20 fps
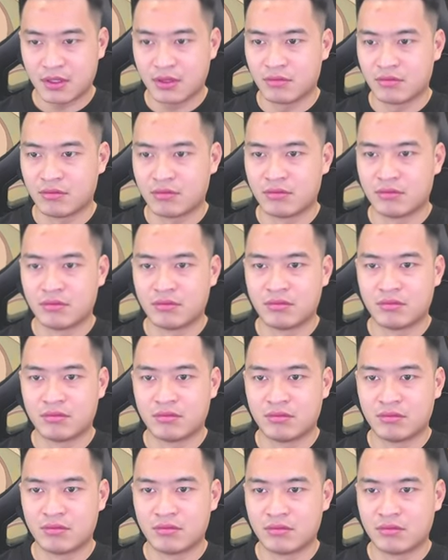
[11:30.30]
Uhm,
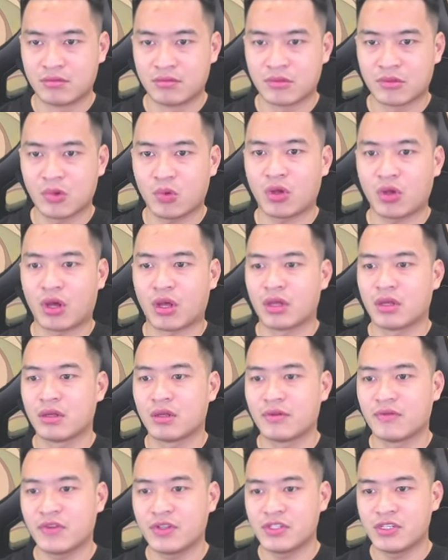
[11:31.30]
được.
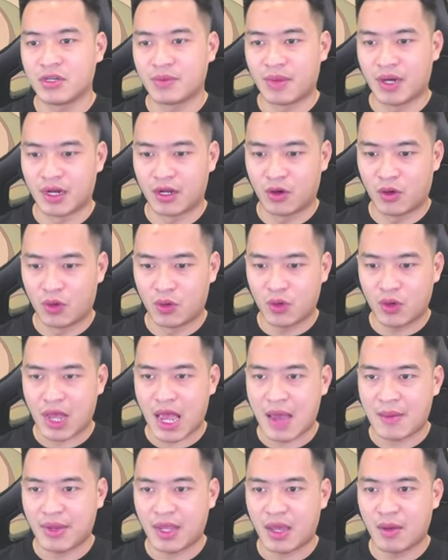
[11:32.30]
Chưa mở được hồ lô
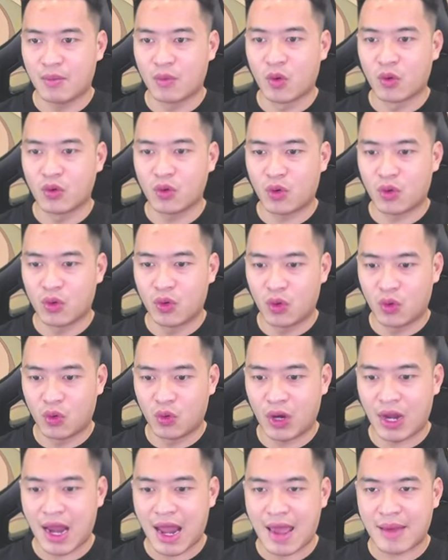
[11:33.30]
cam anh em, bốn hồ lô
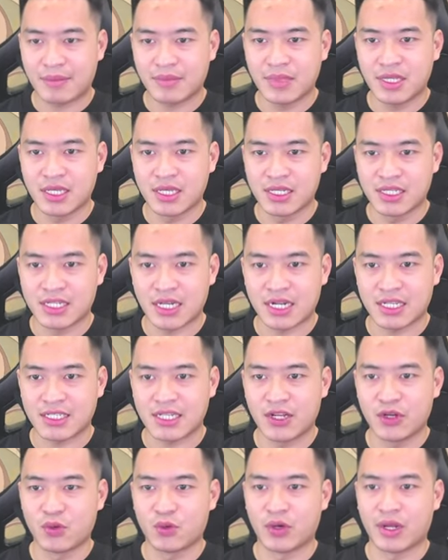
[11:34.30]
lam thì chắc là sẽ
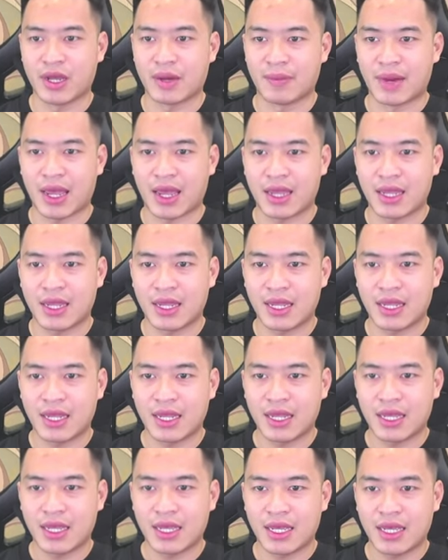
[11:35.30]
đủ điểm này.
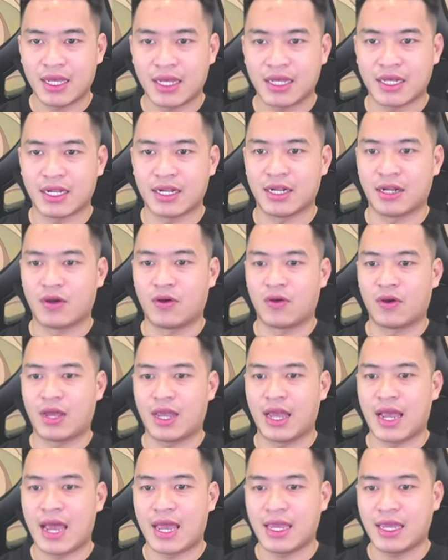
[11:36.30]
Ok
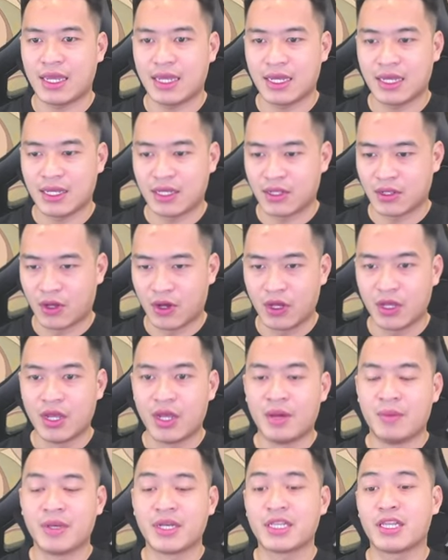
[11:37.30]
ngay. Ôi,
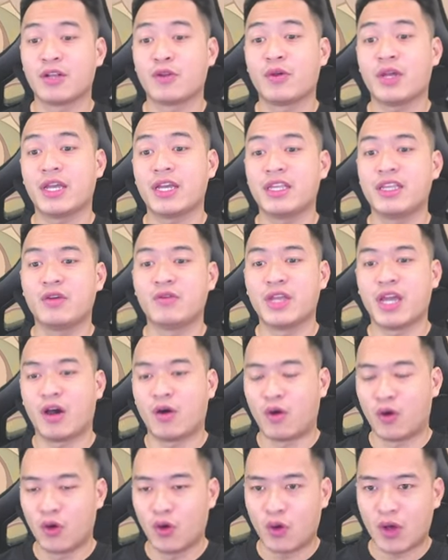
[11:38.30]
mình cứ tích lũy nhiều nhiều
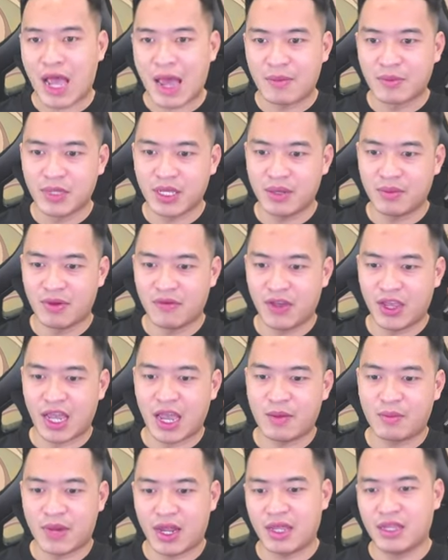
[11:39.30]
hồ lô cam một tí bởi vì
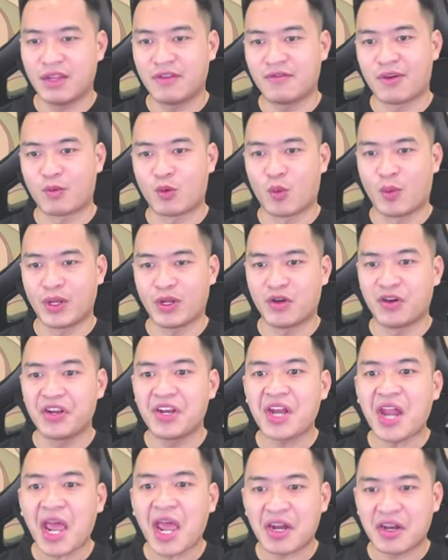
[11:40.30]
ngày hôm nay nhân phẩm của mình nó hơi
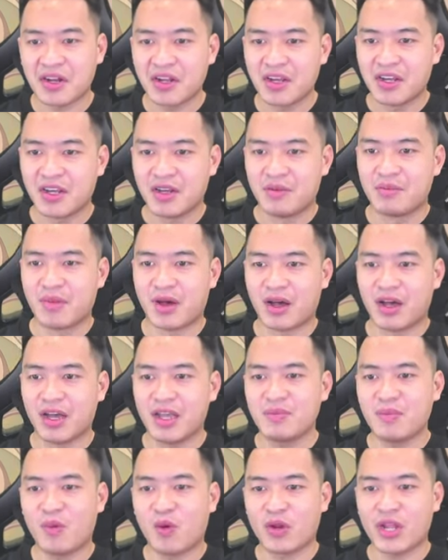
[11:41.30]
đen. Mở
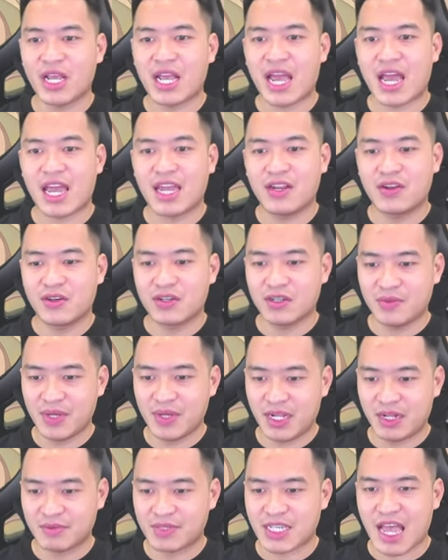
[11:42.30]
x một, x hai nó cứ bị
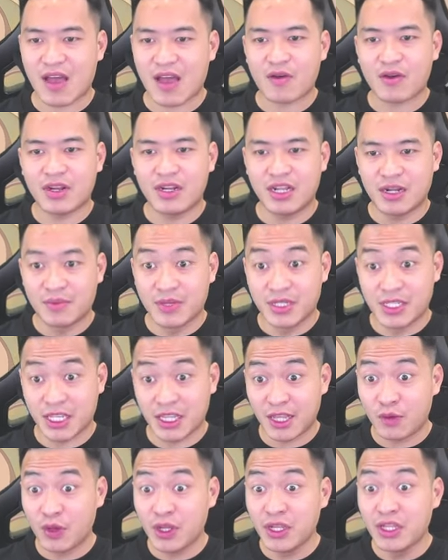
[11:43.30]
làm sao ấy, nên là mình sẽ
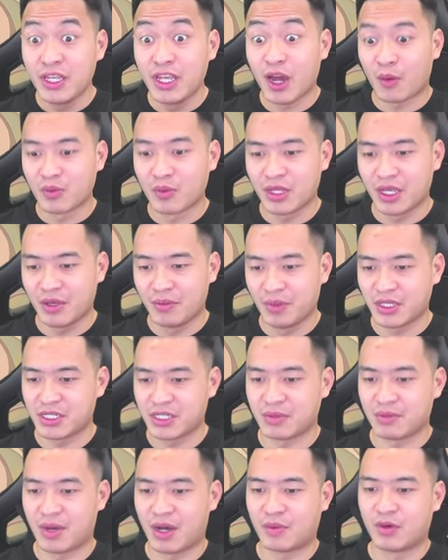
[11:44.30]
tích lũy nhiều một tí, mình
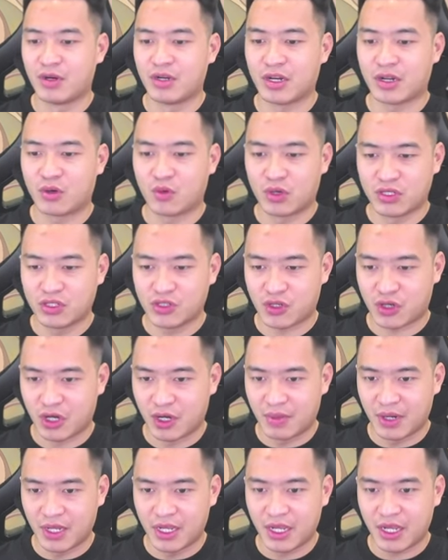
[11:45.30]
sẽ mở một lượt luôn cho nó
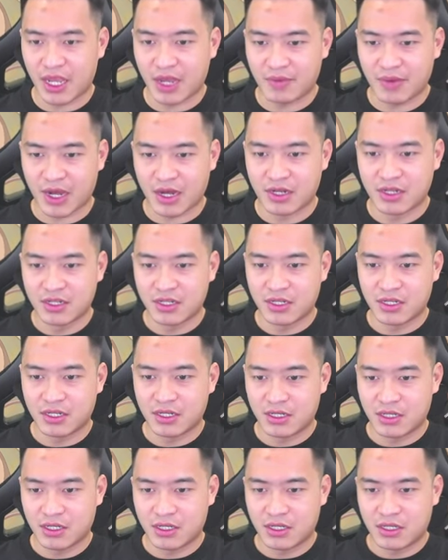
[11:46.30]
hợp lý anh em nhá.
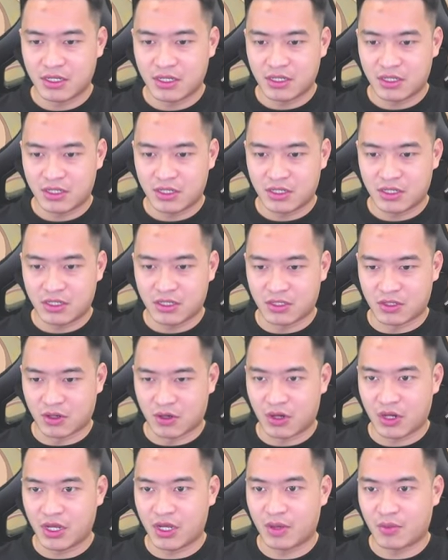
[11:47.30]

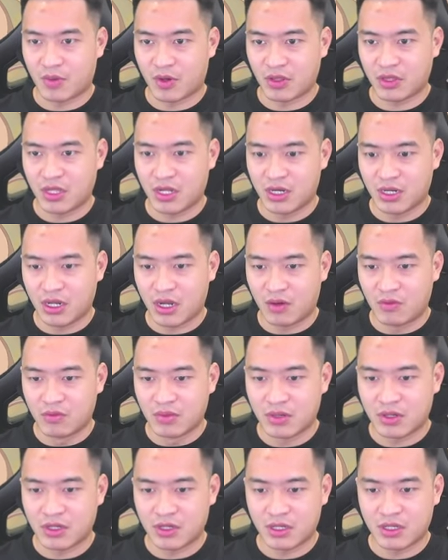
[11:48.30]
Rồi, bot tấn công.
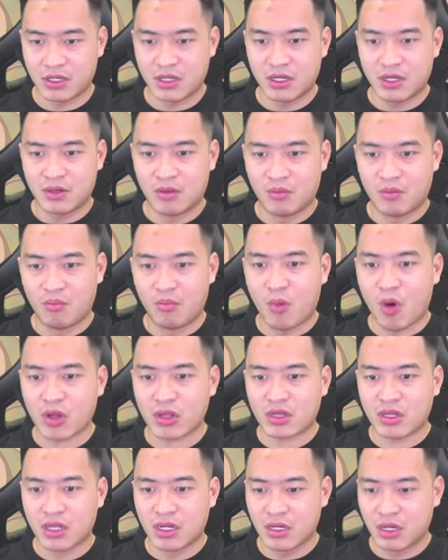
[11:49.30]
Bot
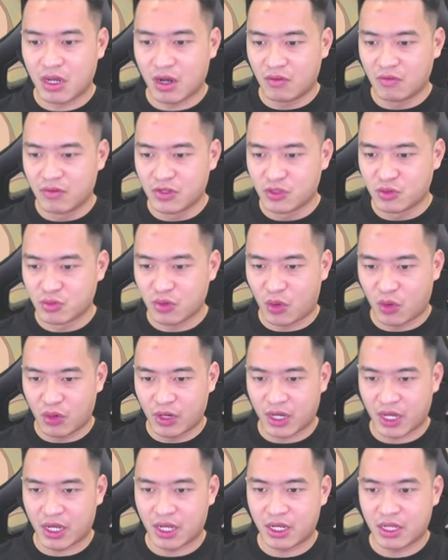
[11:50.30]
tấn công với chúng tôi
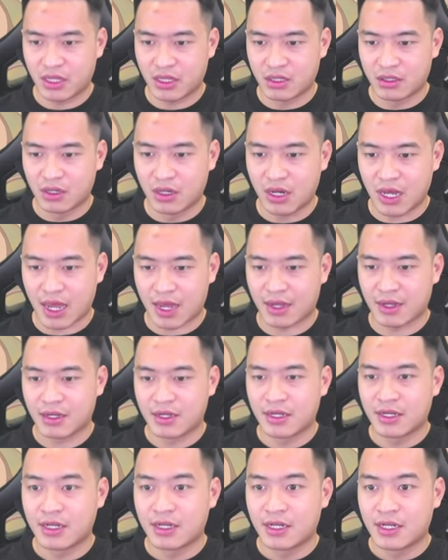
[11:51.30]
này. Tướng à.
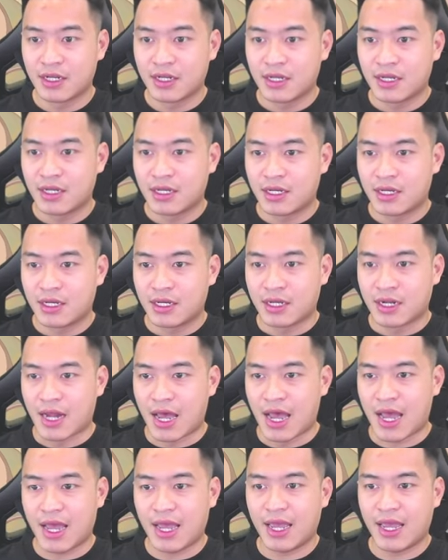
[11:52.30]

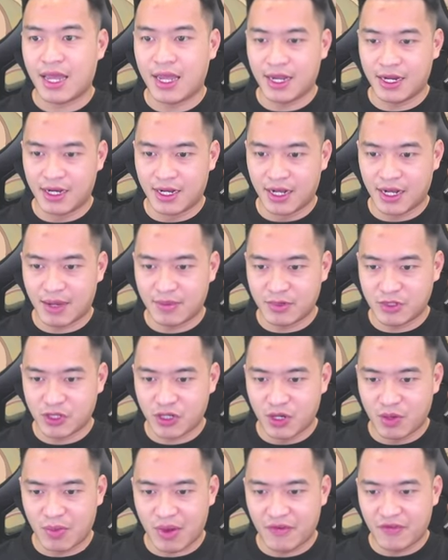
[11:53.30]
Ai, à, nâng cấp cho
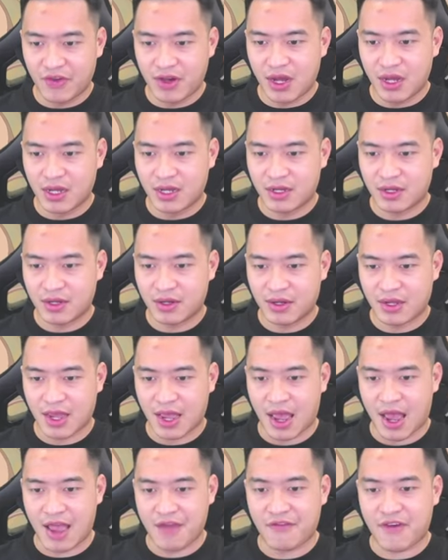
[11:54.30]
Ngưu Ma Vương.
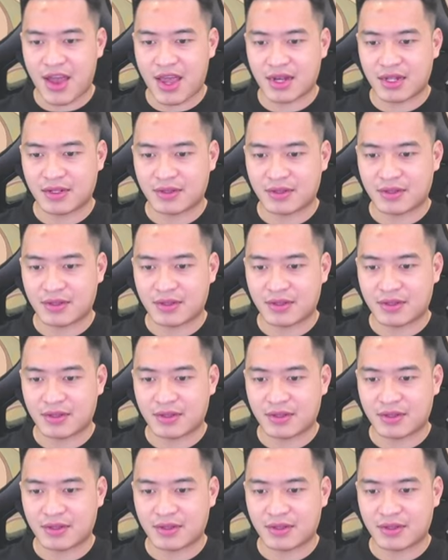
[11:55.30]
Hai phát.